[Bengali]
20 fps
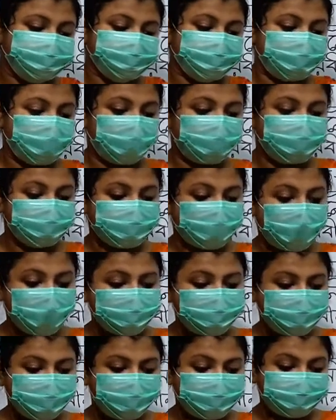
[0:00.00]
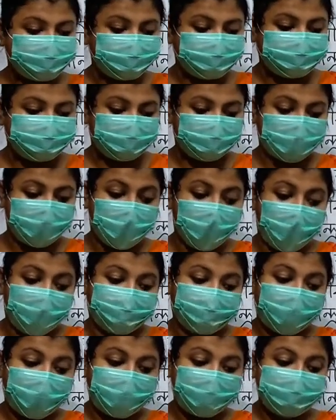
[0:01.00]
দেখো তারপরে বলছে
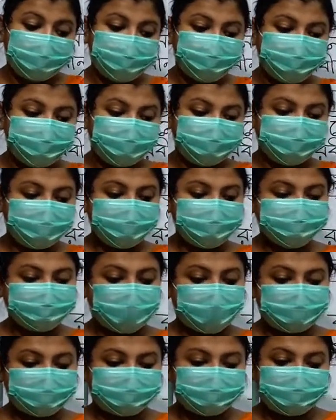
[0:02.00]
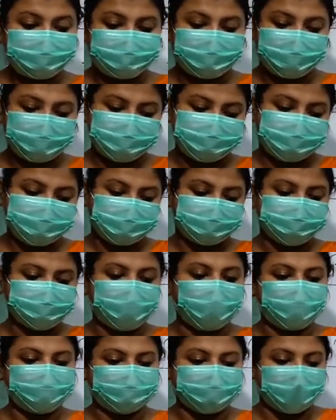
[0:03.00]
পাল তুলে দিই চারটে পাঁচটা
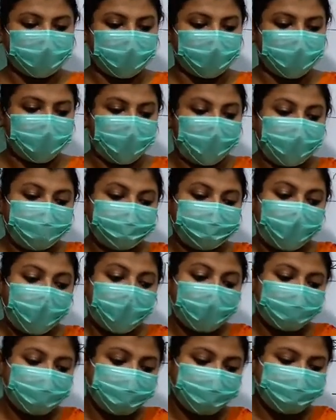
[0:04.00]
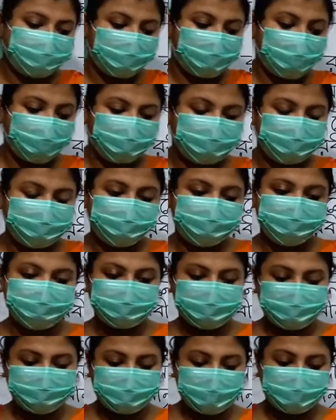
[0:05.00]
ছটা পাল কথার অর্থ হচ্ছে
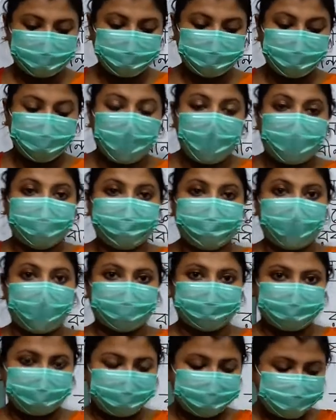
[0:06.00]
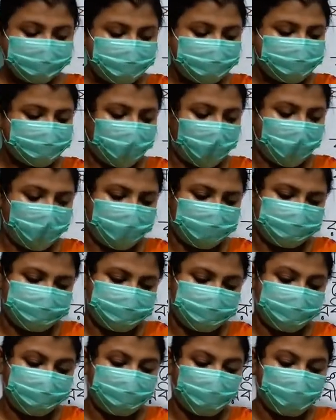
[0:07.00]
কি বলতো বাতাসের
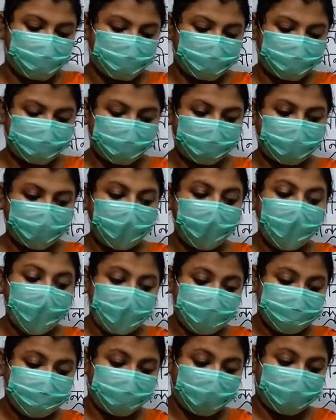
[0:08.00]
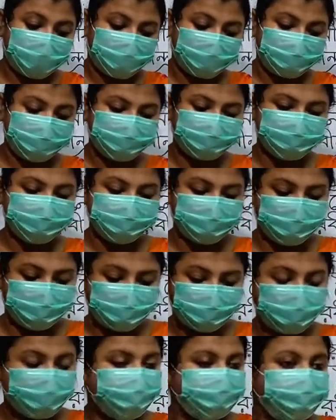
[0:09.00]
সাহায্যে নৌকাকে চালানোর জন্য
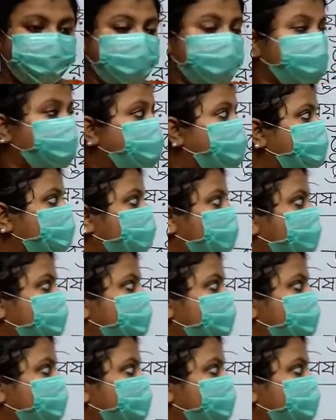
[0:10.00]
নৌকার